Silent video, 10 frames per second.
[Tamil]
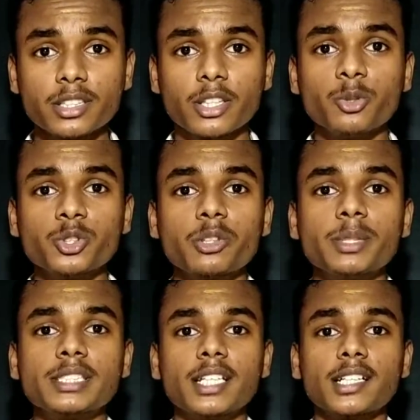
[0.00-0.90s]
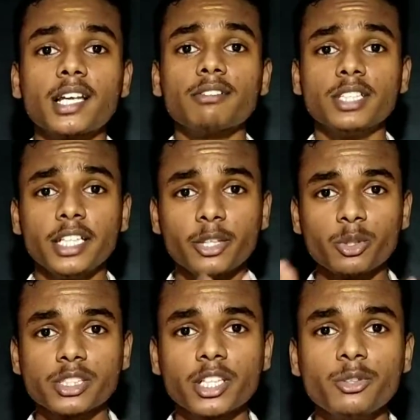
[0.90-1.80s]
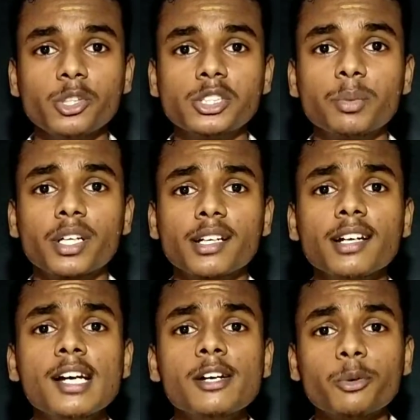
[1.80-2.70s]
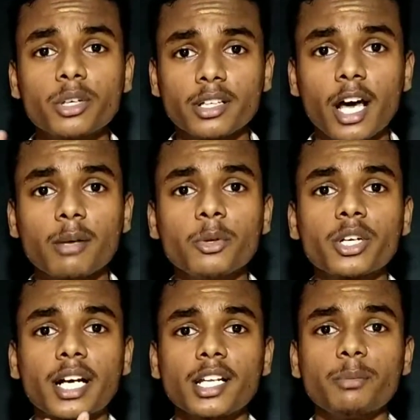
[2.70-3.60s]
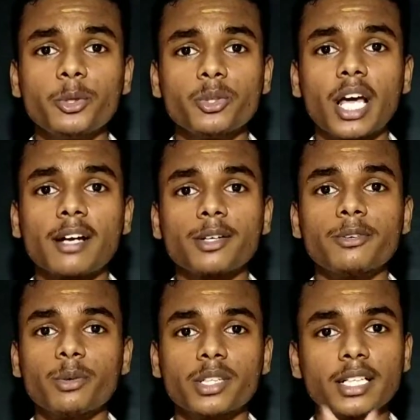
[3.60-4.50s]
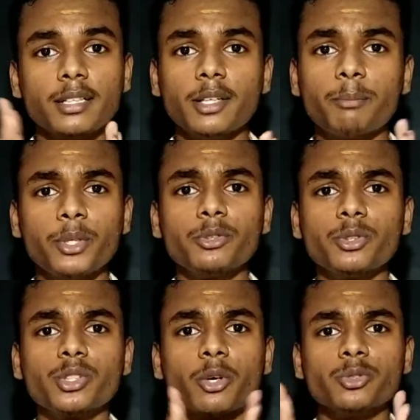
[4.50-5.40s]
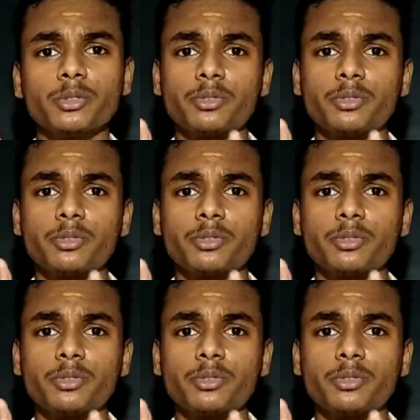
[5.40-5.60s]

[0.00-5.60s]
தௌசண்ட் ருபீஸ் நேர்லேயே ஆகுது நீங்கள் ஒரு செகண்ட் யோசிச்சு பாருங்கள் ஒரு நார்மலாக ஒரு கடையில் போய்ட்டு ஒரு ஏர்கூலர் வாங்கினா நீ எப்படி வந்து தௌ